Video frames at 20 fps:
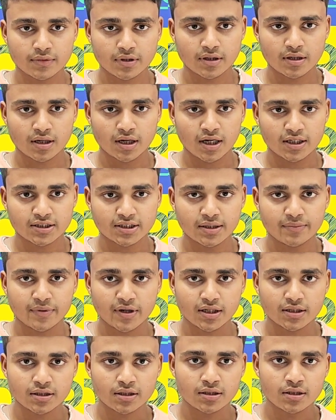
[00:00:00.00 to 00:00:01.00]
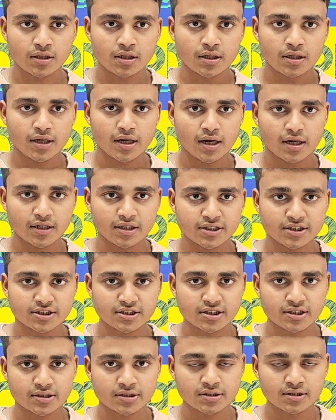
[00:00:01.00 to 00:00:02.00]
क्लास के बाद यहाँ का
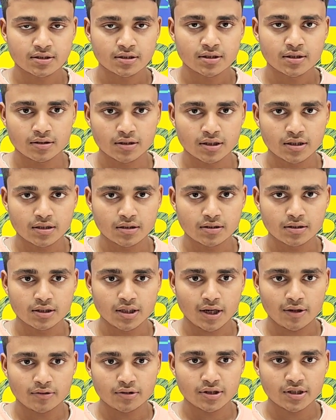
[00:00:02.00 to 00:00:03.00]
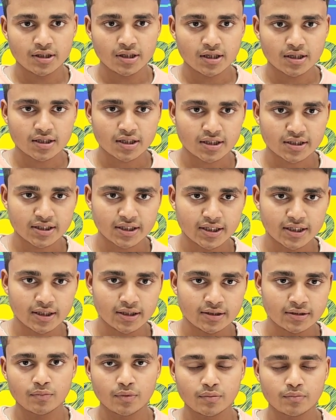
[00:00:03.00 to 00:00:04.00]
टीचर्स डाउट क्लियर करते
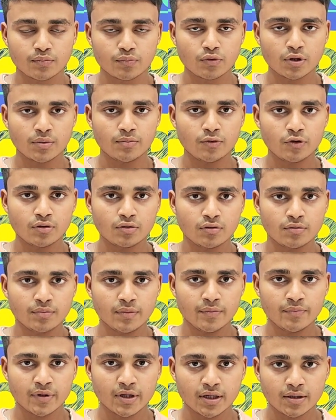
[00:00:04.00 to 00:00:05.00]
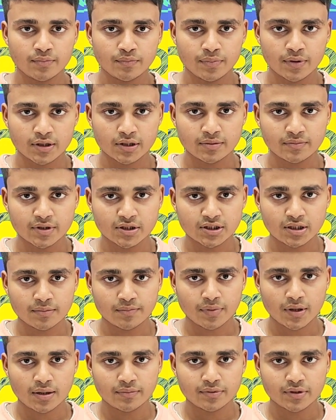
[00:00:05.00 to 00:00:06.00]
हैं पूरे बुंडू में मैंने प्रथम स्थान
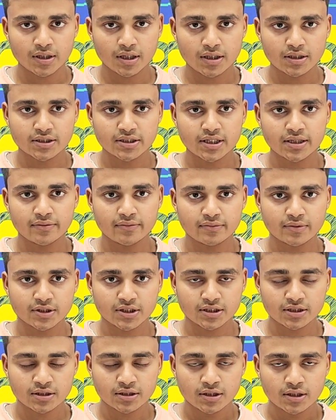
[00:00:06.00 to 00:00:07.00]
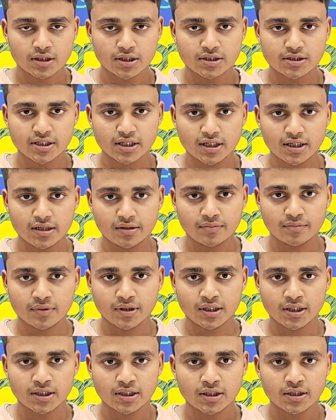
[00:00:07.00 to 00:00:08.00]
प्राप्त किया इसके वजह इसके लिए
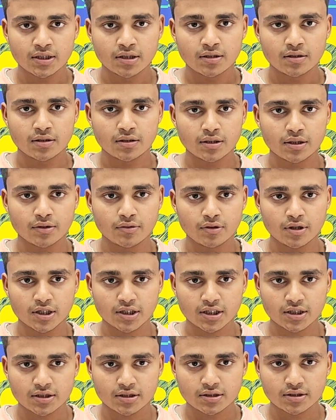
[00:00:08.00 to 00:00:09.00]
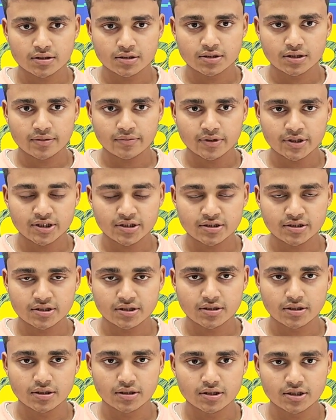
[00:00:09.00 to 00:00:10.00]
मैं यूलर के सभी
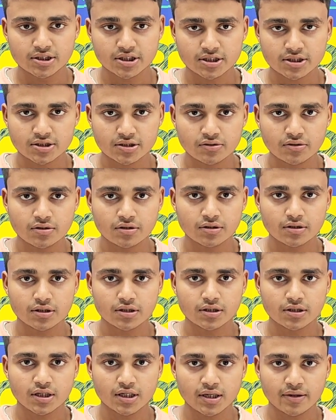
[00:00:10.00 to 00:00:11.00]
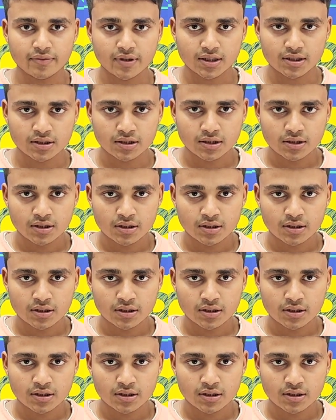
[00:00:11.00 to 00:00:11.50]
टीचर्स को धन्यवाद